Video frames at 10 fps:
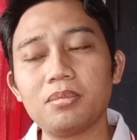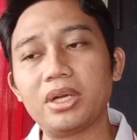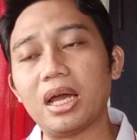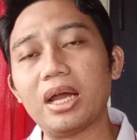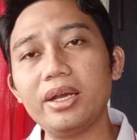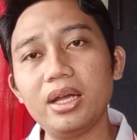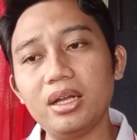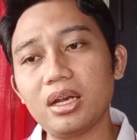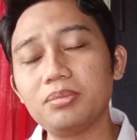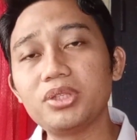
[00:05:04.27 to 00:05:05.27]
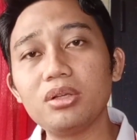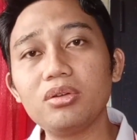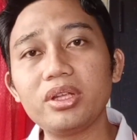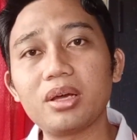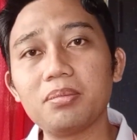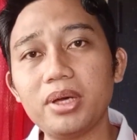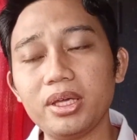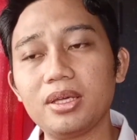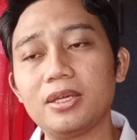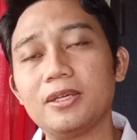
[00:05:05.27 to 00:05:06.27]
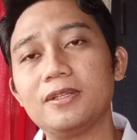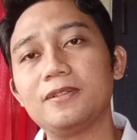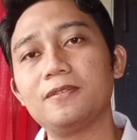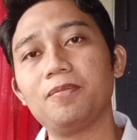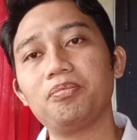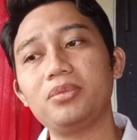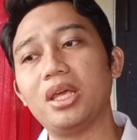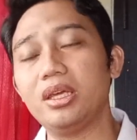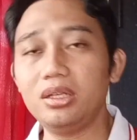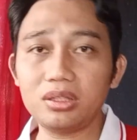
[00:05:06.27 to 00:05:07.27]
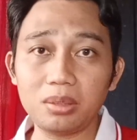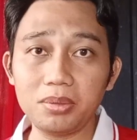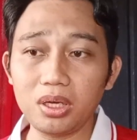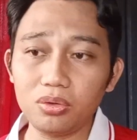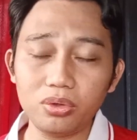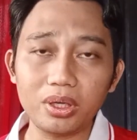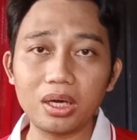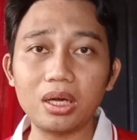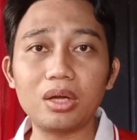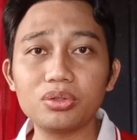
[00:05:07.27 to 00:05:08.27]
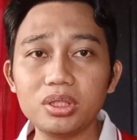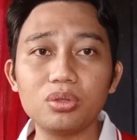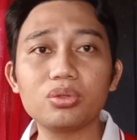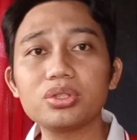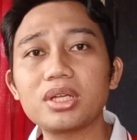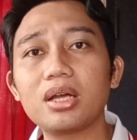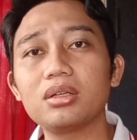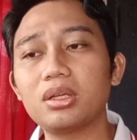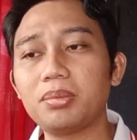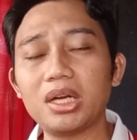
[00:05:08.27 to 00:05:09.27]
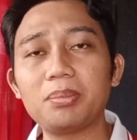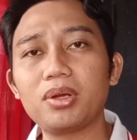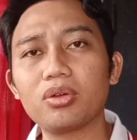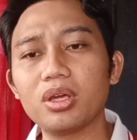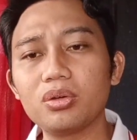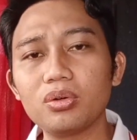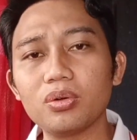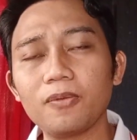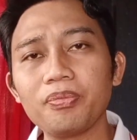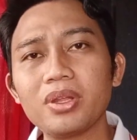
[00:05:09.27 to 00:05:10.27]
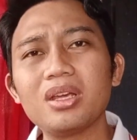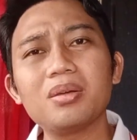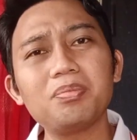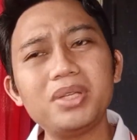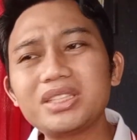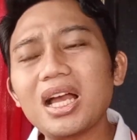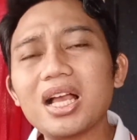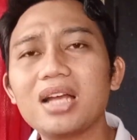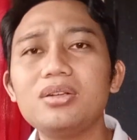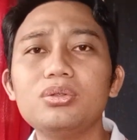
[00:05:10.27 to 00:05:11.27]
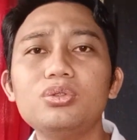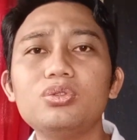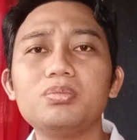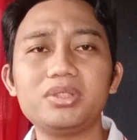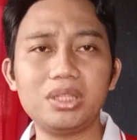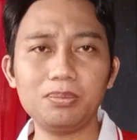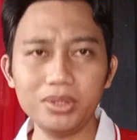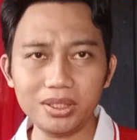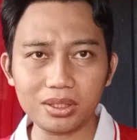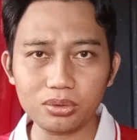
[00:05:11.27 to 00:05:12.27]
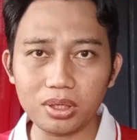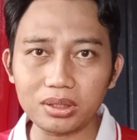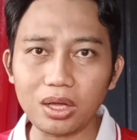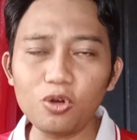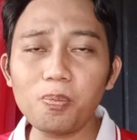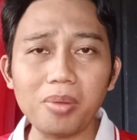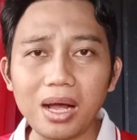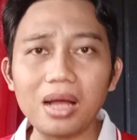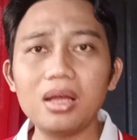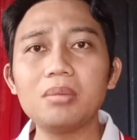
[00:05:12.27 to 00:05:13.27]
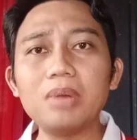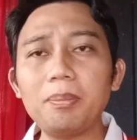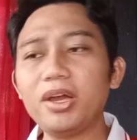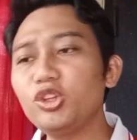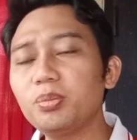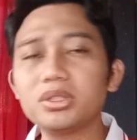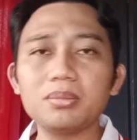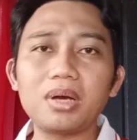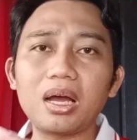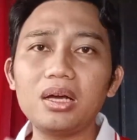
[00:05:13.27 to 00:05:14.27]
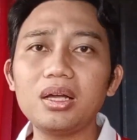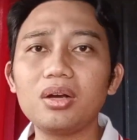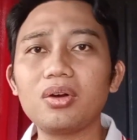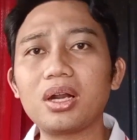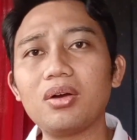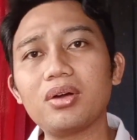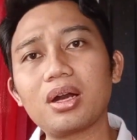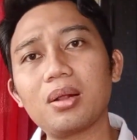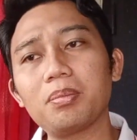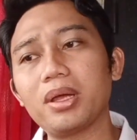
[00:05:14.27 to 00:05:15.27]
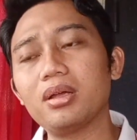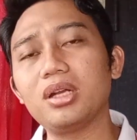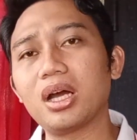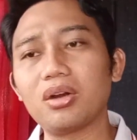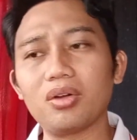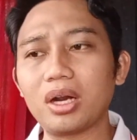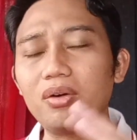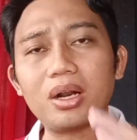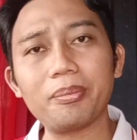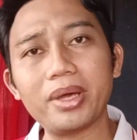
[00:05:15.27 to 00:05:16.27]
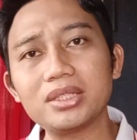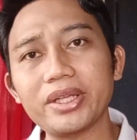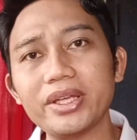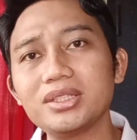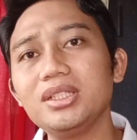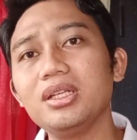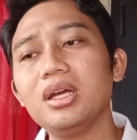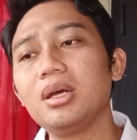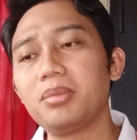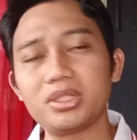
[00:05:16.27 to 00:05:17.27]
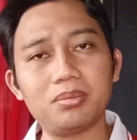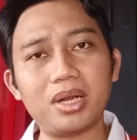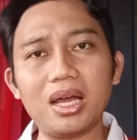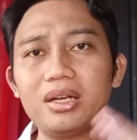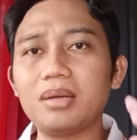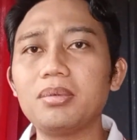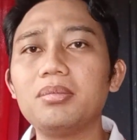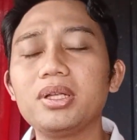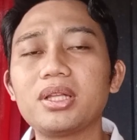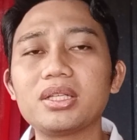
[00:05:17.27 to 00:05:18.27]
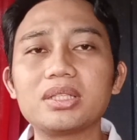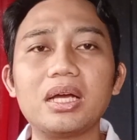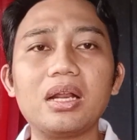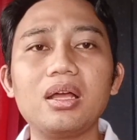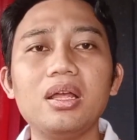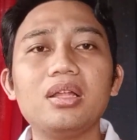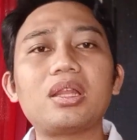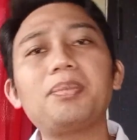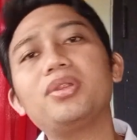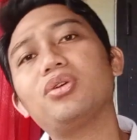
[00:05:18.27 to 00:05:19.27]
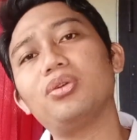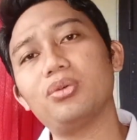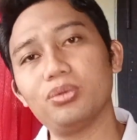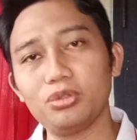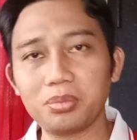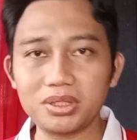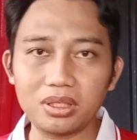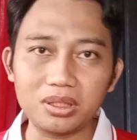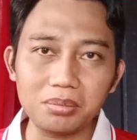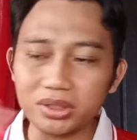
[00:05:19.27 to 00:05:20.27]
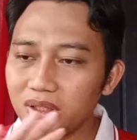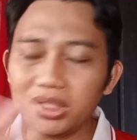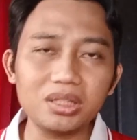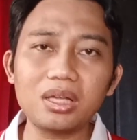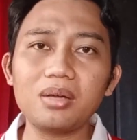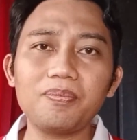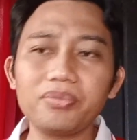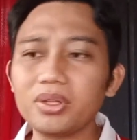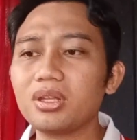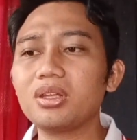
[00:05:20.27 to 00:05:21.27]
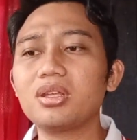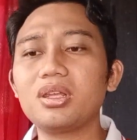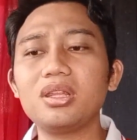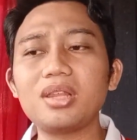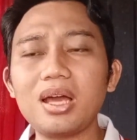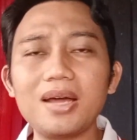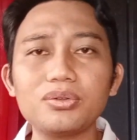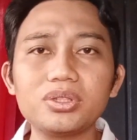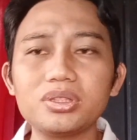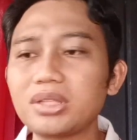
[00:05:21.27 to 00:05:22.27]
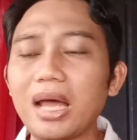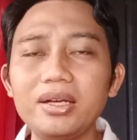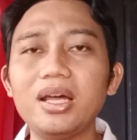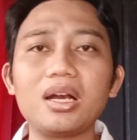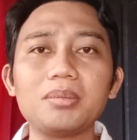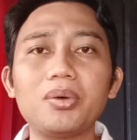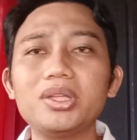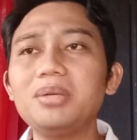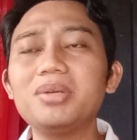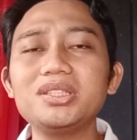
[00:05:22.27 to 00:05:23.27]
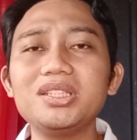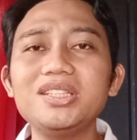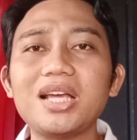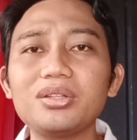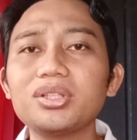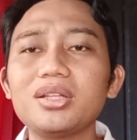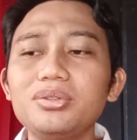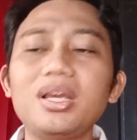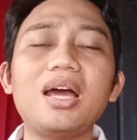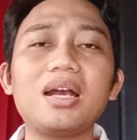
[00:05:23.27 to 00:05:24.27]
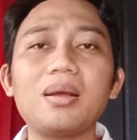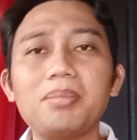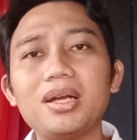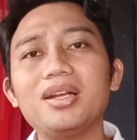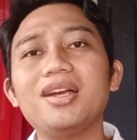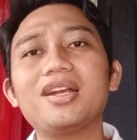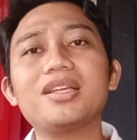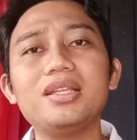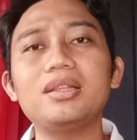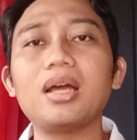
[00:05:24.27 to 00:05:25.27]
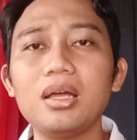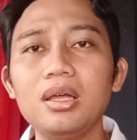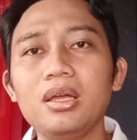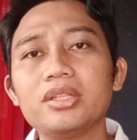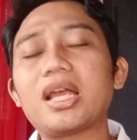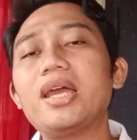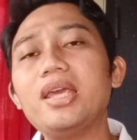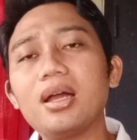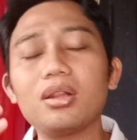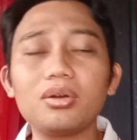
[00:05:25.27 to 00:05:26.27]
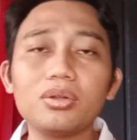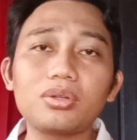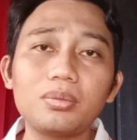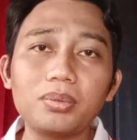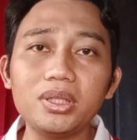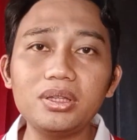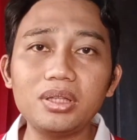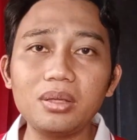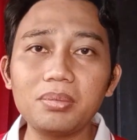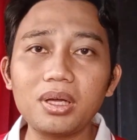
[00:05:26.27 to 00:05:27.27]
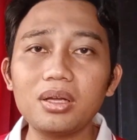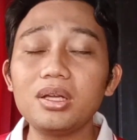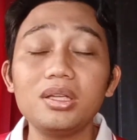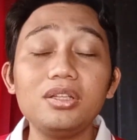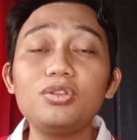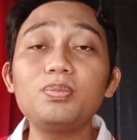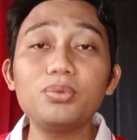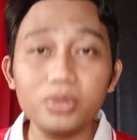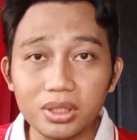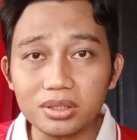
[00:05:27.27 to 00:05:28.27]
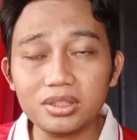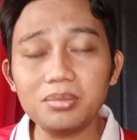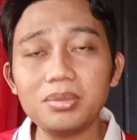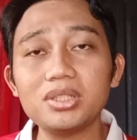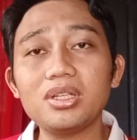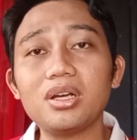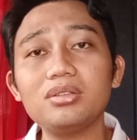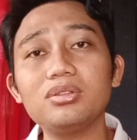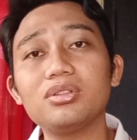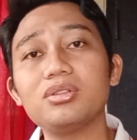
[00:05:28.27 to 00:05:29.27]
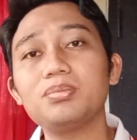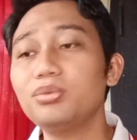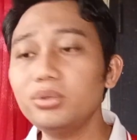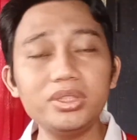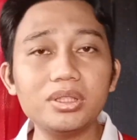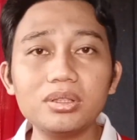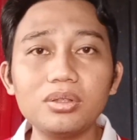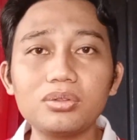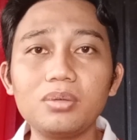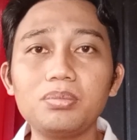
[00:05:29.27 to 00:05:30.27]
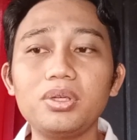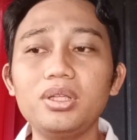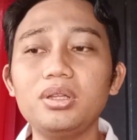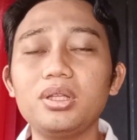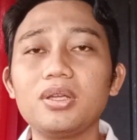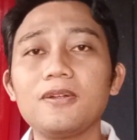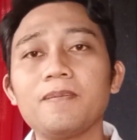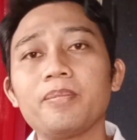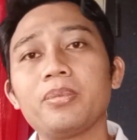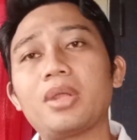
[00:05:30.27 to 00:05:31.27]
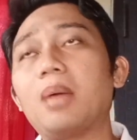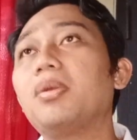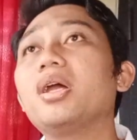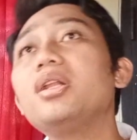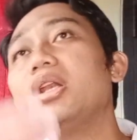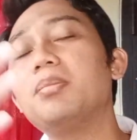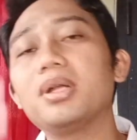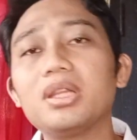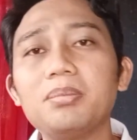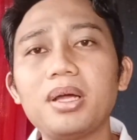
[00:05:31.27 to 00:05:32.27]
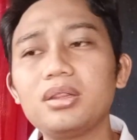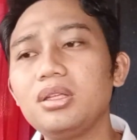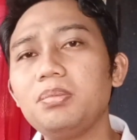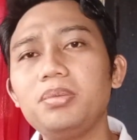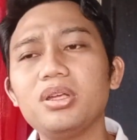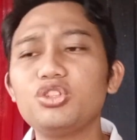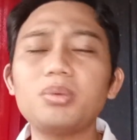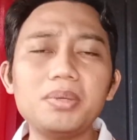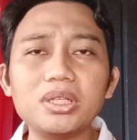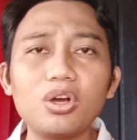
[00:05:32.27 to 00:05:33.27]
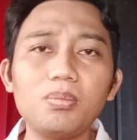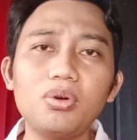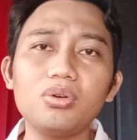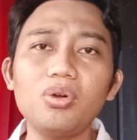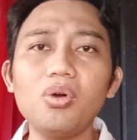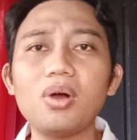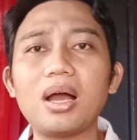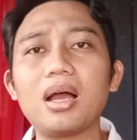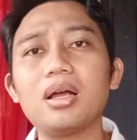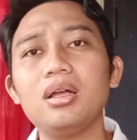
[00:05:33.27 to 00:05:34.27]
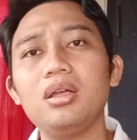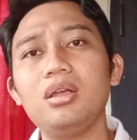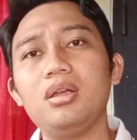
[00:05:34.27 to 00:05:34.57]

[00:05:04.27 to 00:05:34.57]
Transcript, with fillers: berada dalam jalur yang baik. Nah, ini terlebih dahulu yang harus diluruskan kepada paroki guru. Pisahkan dulu, meskipun kita sudah tahu Pak, Bapak itu berseberangan dengan orang-orang dengan orang-orang PSSI, berseberangan dengan pemerintah sekarang. Tapi tolong untuk masalah timnas ini kita kita harus sadar bahwa timnas ini satu-satunya harapan negara kita. Saya kalau nonton politik, Pak, itu puyangnya Masya Allah, puyang nonton politik Apalagi di debat-debat TV, cuma bisa ngomong doang.